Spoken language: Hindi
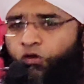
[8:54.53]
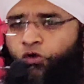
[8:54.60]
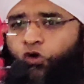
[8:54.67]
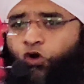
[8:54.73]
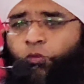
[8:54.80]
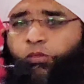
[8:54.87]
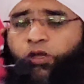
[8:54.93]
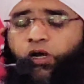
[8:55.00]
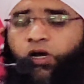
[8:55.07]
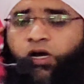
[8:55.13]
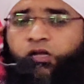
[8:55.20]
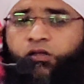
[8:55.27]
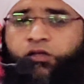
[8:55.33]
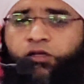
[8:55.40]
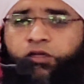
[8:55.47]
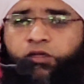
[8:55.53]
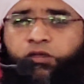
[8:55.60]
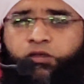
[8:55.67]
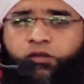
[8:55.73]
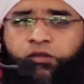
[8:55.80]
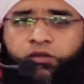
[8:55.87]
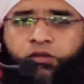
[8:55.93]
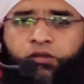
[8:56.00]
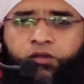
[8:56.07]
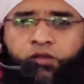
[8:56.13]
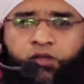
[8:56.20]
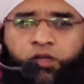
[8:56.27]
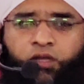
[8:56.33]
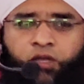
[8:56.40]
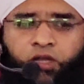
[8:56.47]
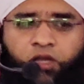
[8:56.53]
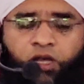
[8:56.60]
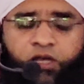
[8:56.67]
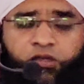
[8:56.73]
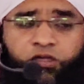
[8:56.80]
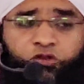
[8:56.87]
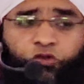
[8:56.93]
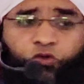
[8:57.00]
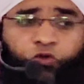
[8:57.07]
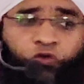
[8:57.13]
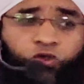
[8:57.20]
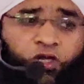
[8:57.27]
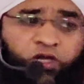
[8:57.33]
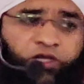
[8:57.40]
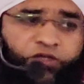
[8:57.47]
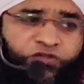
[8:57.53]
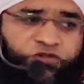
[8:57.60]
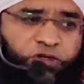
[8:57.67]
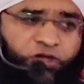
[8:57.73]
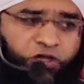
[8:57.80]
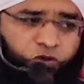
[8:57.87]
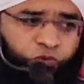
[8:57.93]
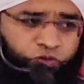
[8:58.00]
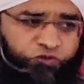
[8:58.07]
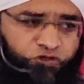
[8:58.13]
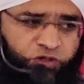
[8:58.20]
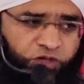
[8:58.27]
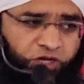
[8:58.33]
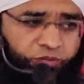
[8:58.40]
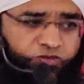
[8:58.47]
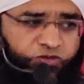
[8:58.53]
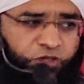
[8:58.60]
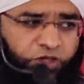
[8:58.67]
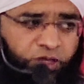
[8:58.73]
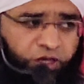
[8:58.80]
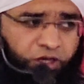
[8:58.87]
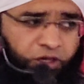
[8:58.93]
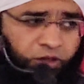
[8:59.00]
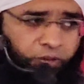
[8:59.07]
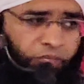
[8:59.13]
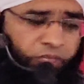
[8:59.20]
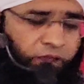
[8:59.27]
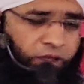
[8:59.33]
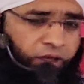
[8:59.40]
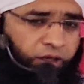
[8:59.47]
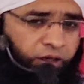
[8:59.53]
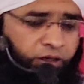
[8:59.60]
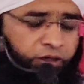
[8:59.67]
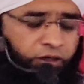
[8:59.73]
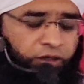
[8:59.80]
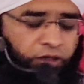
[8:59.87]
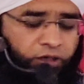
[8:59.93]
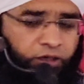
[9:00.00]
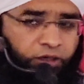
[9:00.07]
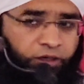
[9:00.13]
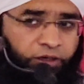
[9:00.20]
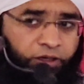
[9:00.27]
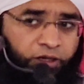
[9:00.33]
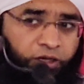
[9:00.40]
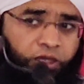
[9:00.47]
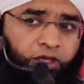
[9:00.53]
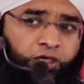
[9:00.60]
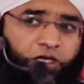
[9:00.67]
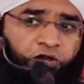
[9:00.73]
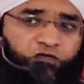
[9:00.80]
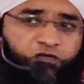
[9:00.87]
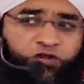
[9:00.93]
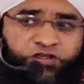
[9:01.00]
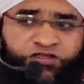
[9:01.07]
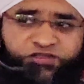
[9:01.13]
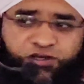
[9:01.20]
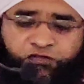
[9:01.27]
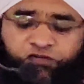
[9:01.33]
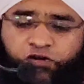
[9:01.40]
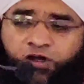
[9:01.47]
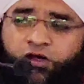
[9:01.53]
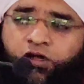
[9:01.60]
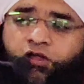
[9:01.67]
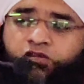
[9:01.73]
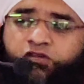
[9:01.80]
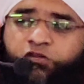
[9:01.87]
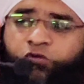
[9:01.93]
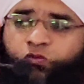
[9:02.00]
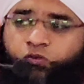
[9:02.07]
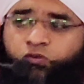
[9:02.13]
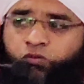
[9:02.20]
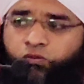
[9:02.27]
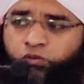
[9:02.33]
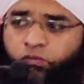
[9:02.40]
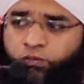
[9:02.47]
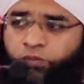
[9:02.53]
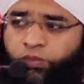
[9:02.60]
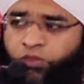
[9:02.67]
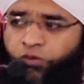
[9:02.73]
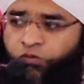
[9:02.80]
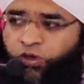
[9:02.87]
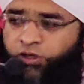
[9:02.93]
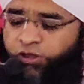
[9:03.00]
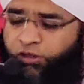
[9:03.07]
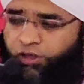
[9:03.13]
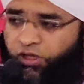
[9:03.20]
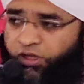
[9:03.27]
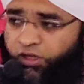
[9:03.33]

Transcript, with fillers: कौम आद ने हज़रत हूद अलैहिस्सलाम से कहा इन्ना लनरा का फ़ी सफ़ाहती व इन्ना